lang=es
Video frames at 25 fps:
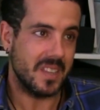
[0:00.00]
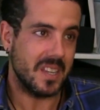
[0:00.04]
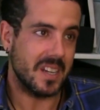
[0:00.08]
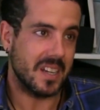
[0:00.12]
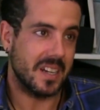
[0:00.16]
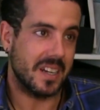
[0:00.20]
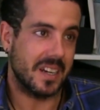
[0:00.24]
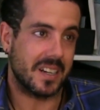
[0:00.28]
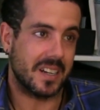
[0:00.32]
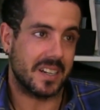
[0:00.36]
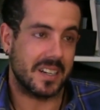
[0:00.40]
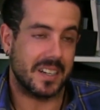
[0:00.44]

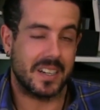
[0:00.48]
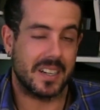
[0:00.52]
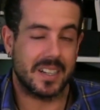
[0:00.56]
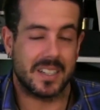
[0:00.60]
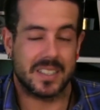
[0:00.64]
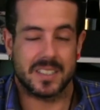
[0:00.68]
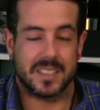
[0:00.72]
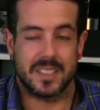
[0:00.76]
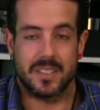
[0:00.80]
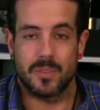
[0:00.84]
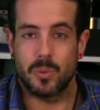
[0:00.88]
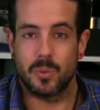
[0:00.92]

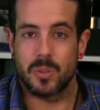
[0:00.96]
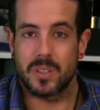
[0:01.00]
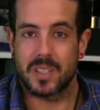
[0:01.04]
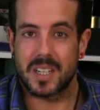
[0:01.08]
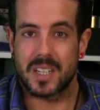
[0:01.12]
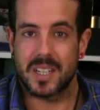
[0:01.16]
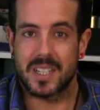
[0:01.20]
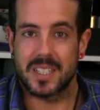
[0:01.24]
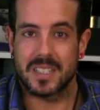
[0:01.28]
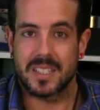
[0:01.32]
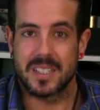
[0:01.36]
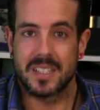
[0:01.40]
carreras de
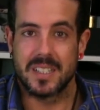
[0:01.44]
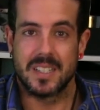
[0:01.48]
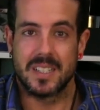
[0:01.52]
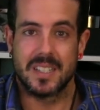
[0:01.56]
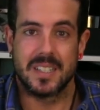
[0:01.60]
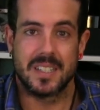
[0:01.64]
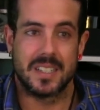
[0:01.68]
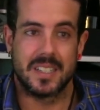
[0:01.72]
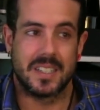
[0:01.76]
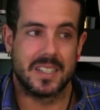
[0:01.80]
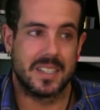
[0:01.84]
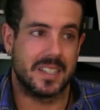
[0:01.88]
ultras
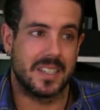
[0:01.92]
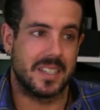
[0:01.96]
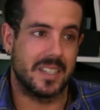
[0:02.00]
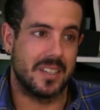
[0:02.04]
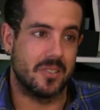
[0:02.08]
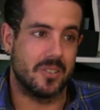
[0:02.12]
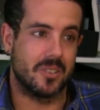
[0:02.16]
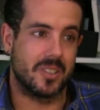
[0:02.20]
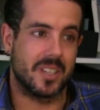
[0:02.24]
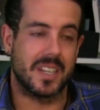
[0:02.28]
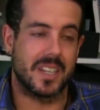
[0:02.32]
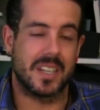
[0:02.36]
y
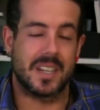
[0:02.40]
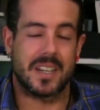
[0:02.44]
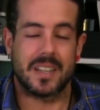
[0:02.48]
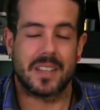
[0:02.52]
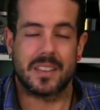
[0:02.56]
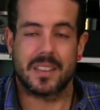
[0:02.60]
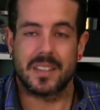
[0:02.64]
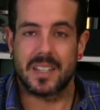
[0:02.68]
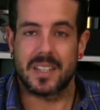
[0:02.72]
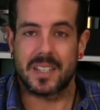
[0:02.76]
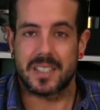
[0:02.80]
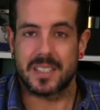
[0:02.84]
lo quieran
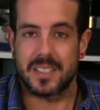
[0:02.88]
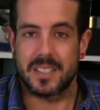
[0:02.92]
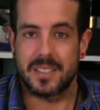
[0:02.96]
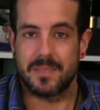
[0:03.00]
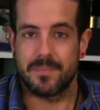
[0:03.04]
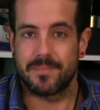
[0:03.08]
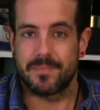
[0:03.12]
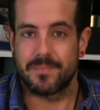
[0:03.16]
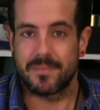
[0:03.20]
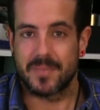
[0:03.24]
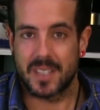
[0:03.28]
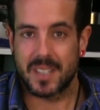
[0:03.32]
hacer así.
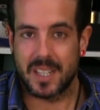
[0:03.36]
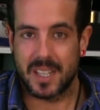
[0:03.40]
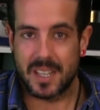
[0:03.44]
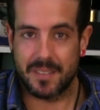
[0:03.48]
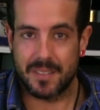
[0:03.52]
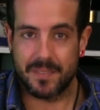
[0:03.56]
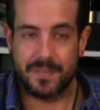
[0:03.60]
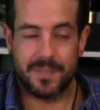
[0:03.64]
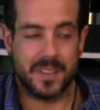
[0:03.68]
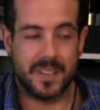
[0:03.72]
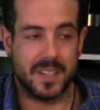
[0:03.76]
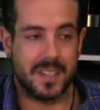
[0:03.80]

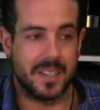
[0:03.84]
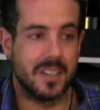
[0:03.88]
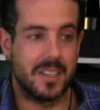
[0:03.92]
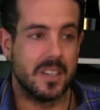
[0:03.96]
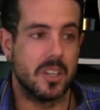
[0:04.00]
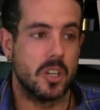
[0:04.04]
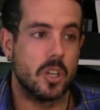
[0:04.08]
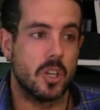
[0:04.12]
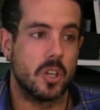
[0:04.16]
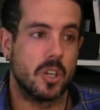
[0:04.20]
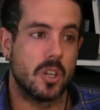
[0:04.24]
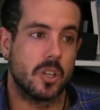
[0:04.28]
En fin,
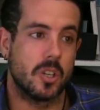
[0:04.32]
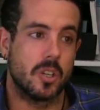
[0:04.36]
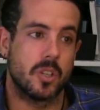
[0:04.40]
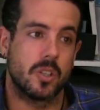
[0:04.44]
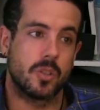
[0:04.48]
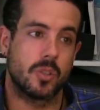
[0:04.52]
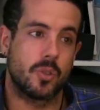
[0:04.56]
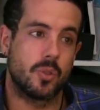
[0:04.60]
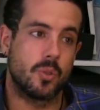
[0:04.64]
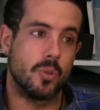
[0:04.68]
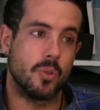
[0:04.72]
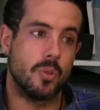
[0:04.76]

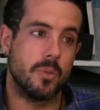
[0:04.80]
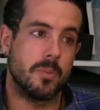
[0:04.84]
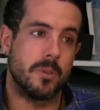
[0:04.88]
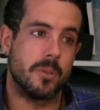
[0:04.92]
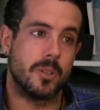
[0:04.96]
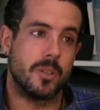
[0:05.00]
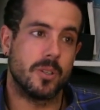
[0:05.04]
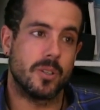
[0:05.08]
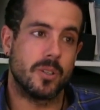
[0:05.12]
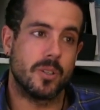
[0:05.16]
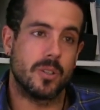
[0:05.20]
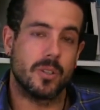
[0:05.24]

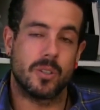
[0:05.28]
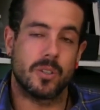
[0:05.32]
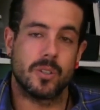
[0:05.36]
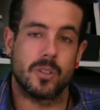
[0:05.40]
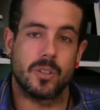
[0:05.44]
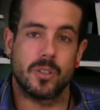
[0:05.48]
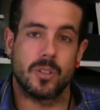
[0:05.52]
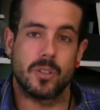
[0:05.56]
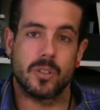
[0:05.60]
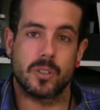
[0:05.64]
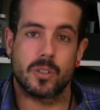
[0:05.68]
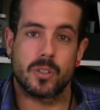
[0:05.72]

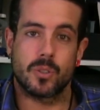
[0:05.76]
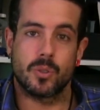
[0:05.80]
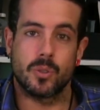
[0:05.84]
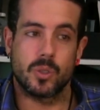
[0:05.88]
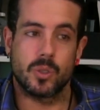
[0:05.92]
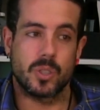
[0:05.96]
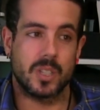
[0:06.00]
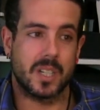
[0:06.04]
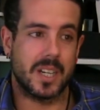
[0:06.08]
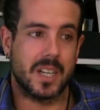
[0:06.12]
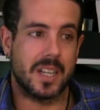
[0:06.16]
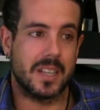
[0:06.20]
tuvo
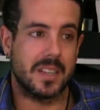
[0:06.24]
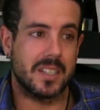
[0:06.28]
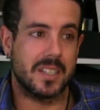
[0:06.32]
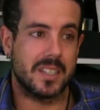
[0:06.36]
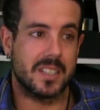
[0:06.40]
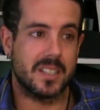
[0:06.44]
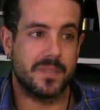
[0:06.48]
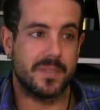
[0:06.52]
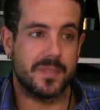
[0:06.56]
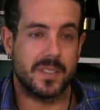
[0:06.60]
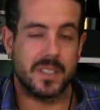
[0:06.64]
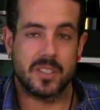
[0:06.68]
sus
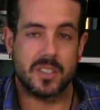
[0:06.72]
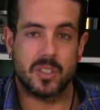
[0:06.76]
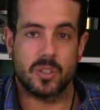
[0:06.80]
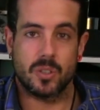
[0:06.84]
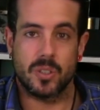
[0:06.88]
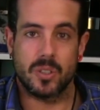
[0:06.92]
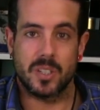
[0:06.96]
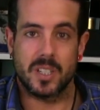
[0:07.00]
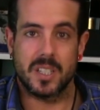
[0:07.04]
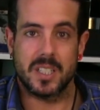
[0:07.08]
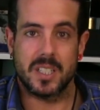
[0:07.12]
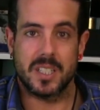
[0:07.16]
grandes
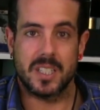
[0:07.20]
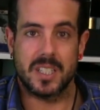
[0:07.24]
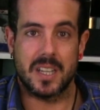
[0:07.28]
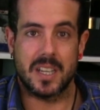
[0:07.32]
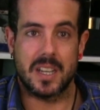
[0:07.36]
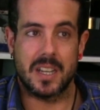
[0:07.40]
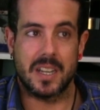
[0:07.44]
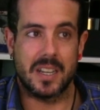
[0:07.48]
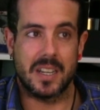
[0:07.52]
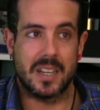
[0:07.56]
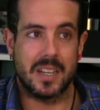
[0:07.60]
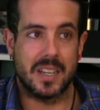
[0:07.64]
defensores
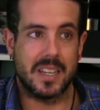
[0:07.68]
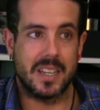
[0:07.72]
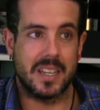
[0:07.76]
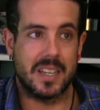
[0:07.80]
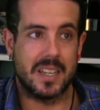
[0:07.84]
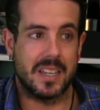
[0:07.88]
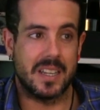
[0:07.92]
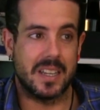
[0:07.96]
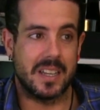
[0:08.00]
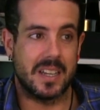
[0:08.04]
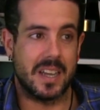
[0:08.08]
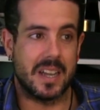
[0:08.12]

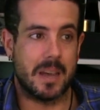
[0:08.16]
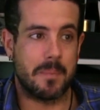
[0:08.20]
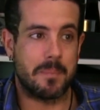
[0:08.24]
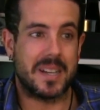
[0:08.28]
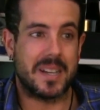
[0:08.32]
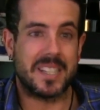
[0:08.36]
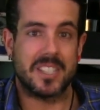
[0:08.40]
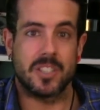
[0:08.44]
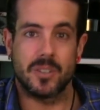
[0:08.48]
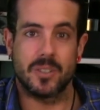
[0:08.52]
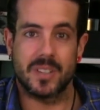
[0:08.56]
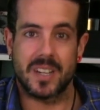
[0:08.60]
y,
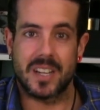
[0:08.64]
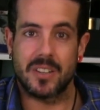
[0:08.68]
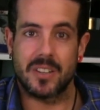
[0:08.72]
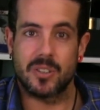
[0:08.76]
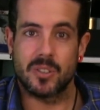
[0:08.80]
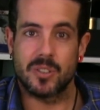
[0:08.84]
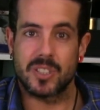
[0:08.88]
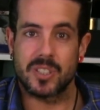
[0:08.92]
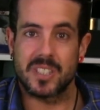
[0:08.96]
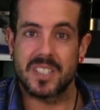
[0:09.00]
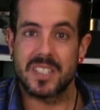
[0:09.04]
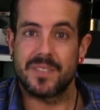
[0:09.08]

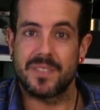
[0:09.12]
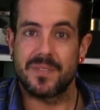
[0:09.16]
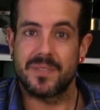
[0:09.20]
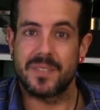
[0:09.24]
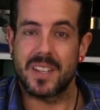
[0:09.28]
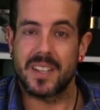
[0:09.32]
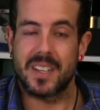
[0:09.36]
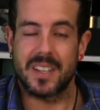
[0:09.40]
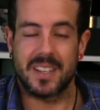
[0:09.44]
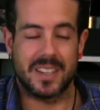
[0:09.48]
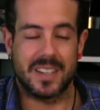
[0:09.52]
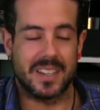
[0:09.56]
apasionados
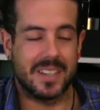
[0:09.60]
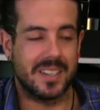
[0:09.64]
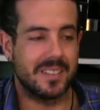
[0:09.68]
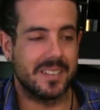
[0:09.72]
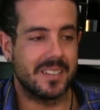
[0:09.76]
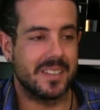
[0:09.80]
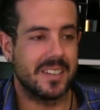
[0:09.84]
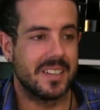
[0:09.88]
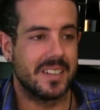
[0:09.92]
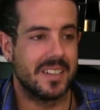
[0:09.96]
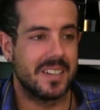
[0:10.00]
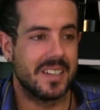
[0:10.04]

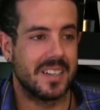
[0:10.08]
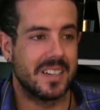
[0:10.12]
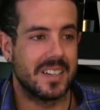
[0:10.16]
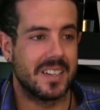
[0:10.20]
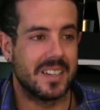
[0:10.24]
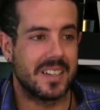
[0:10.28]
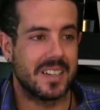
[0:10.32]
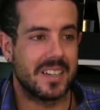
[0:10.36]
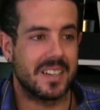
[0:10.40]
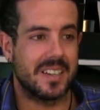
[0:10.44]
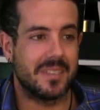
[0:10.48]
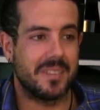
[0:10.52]
eh,
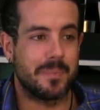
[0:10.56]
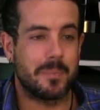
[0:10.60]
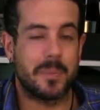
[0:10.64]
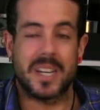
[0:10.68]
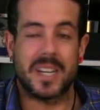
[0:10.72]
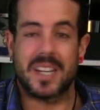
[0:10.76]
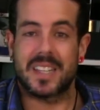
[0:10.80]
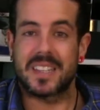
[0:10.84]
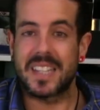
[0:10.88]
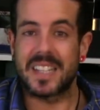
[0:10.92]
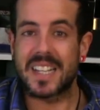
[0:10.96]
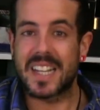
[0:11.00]

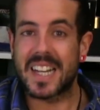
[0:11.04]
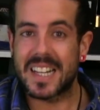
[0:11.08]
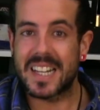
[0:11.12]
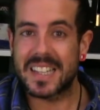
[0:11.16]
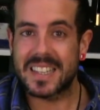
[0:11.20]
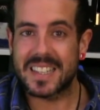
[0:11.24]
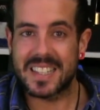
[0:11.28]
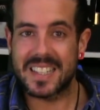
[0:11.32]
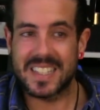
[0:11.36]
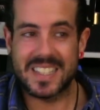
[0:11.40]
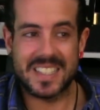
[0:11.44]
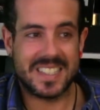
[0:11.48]

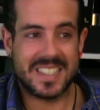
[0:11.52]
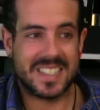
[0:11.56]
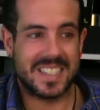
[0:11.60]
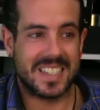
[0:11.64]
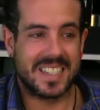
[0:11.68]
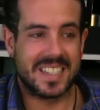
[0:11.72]
practicantes,